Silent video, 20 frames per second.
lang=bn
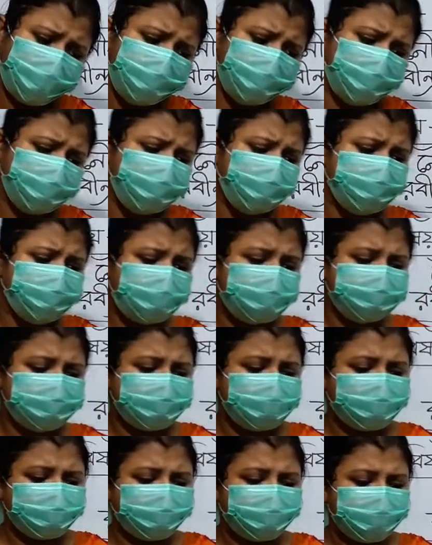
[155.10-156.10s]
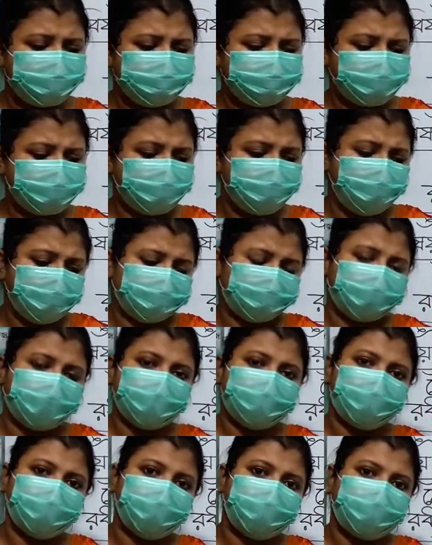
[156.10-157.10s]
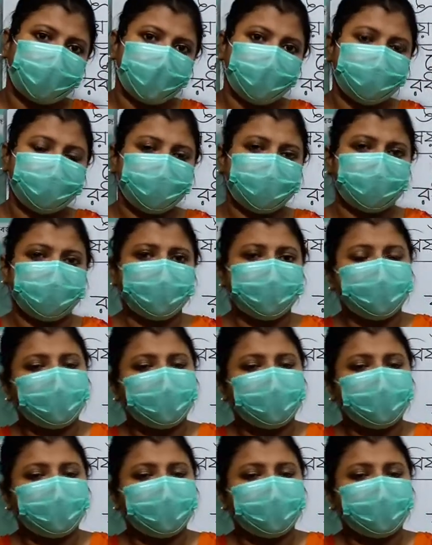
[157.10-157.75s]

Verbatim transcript: মধুমাঝি কি করেছে তার নৌকা নিয়ে